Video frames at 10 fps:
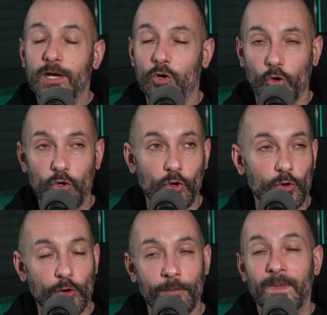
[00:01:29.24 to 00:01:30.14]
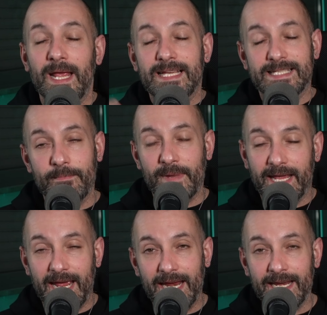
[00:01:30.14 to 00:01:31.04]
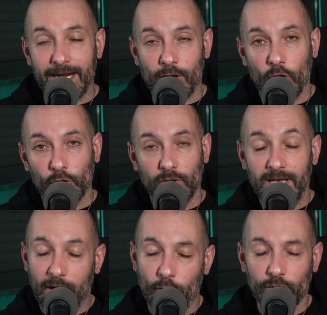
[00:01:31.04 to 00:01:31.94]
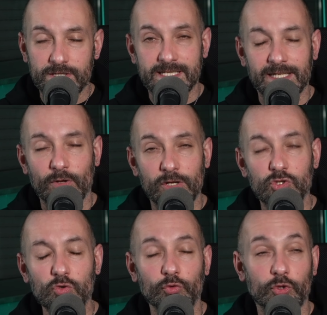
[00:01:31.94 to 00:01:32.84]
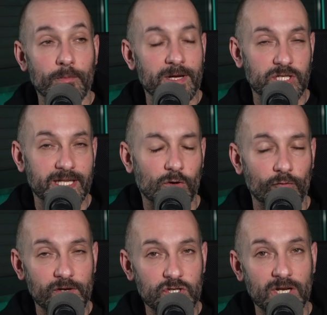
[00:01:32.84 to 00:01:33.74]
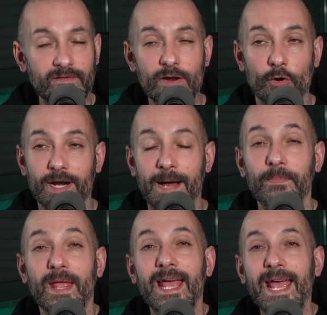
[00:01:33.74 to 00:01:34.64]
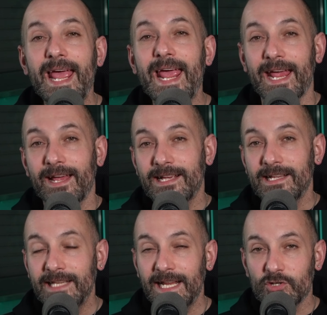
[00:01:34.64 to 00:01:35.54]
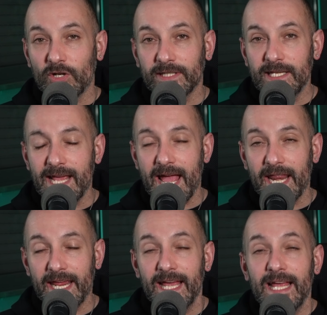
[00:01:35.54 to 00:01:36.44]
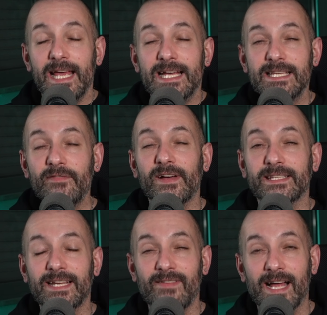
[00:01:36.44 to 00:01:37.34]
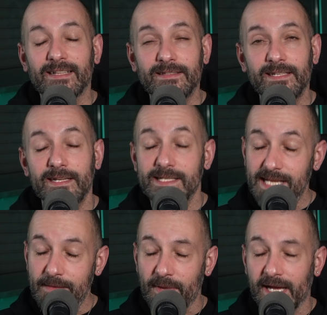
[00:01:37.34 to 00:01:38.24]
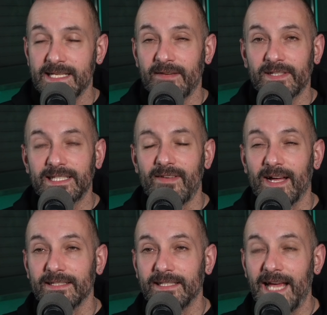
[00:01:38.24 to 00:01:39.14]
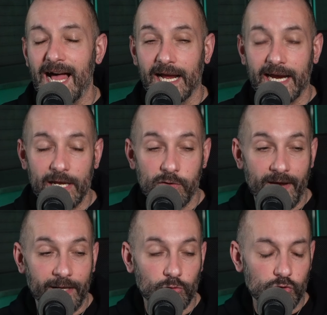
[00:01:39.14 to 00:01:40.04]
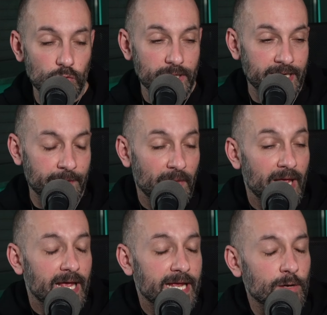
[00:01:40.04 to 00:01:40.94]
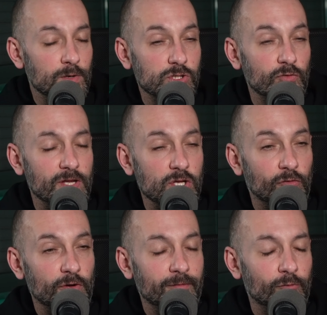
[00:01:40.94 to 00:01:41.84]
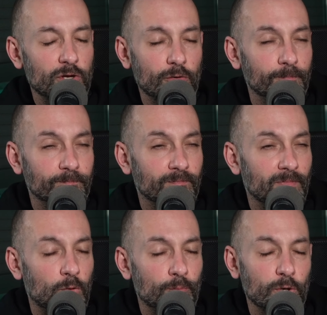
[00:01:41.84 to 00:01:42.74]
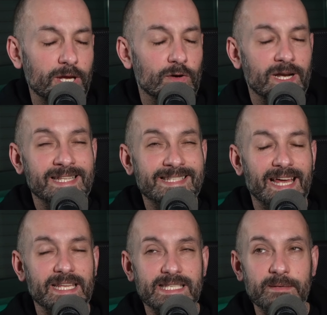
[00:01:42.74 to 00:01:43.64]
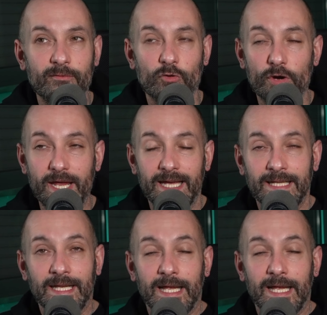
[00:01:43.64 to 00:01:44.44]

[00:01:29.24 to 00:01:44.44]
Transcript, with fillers: con loro sembra che l'accordo sia stato raggiunto ma c'è da convincere Verona e nella giornata di ieri si è fatta avanti, sembra che sia fatta avanti anche la Juventus. Quindi in questo video vogliamo mm, un pochino analizzare insieme a voi